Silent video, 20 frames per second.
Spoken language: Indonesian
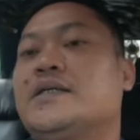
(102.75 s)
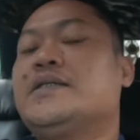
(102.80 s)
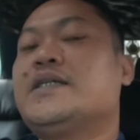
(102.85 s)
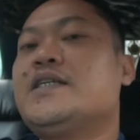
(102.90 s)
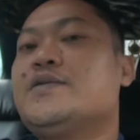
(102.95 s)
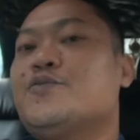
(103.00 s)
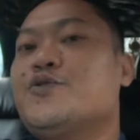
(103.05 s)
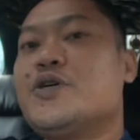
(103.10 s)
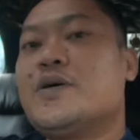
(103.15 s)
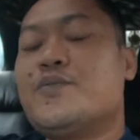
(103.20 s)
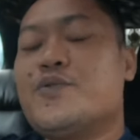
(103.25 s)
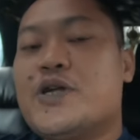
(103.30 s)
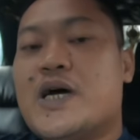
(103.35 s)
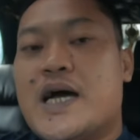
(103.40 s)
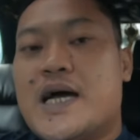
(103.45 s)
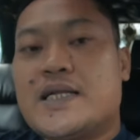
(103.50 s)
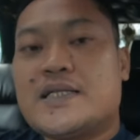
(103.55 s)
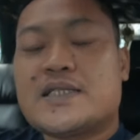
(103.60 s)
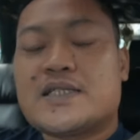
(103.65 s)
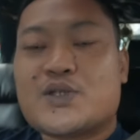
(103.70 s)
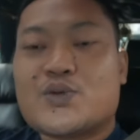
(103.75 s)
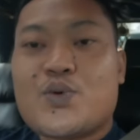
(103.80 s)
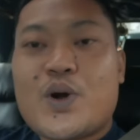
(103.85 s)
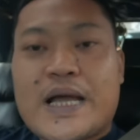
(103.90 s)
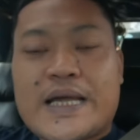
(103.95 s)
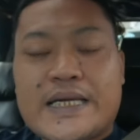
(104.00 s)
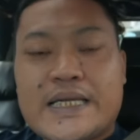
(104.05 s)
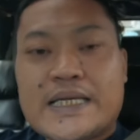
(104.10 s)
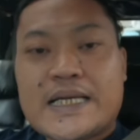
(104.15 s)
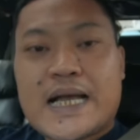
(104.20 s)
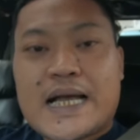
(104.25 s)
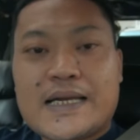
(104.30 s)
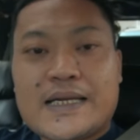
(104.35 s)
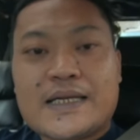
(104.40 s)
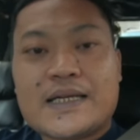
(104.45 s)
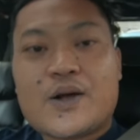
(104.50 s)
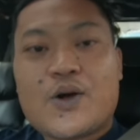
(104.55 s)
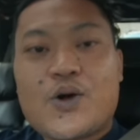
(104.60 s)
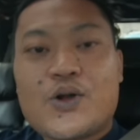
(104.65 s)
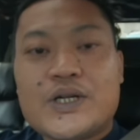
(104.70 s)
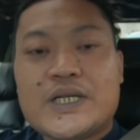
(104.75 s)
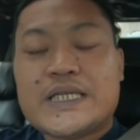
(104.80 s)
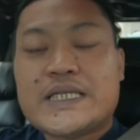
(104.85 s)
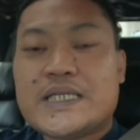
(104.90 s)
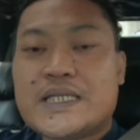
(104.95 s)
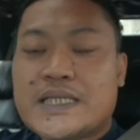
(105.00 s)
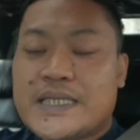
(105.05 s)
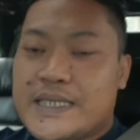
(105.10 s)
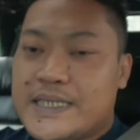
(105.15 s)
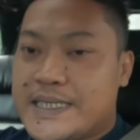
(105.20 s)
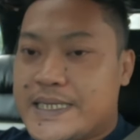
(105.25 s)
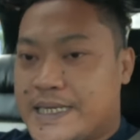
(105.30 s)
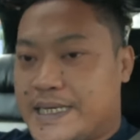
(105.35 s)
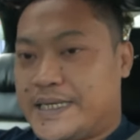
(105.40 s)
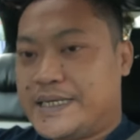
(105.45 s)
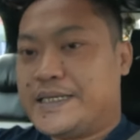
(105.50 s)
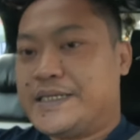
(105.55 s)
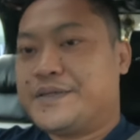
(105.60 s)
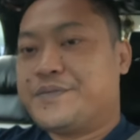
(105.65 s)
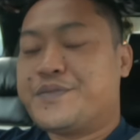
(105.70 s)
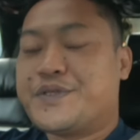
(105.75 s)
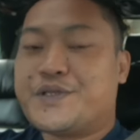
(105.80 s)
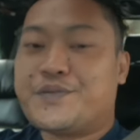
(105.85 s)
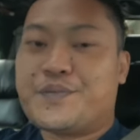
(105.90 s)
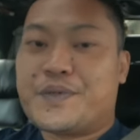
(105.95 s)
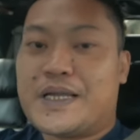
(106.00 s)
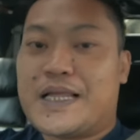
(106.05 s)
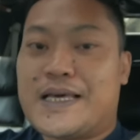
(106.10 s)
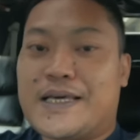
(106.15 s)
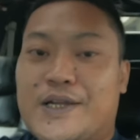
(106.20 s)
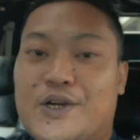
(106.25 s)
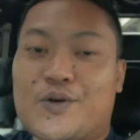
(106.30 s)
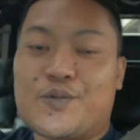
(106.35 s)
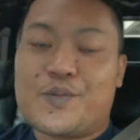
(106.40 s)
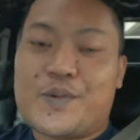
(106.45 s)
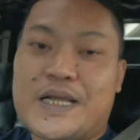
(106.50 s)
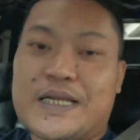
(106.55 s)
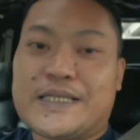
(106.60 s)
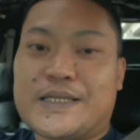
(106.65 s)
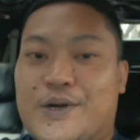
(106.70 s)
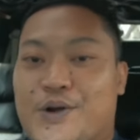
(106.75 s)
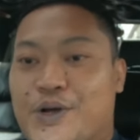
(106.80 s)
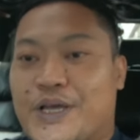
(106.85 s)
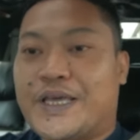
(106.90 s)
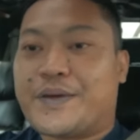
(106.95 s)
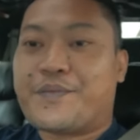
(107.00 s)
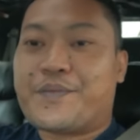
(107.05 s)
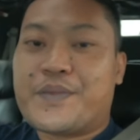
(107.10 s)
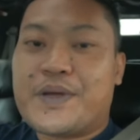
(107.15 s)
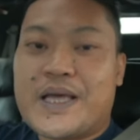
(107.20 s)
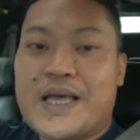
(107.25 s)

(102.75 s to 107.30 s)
jadi mudah-mudahan sesuai dengan kondisinya Bismillahirrohmanirrohim